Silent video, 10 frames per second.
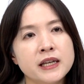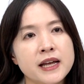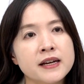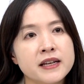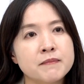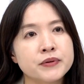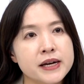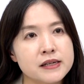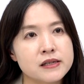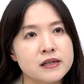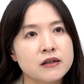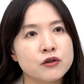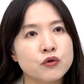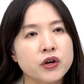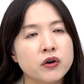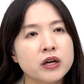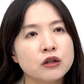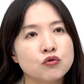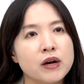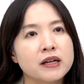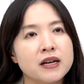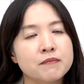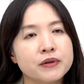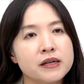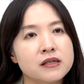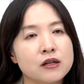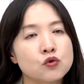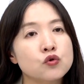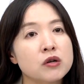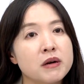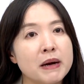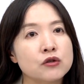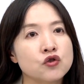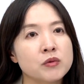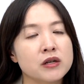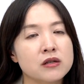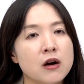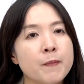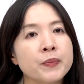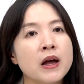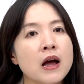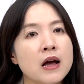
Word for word: 이하에 대한 프라이싱 그리고 경기 둔화에 대한 프라이싱에 초점을 맞추면서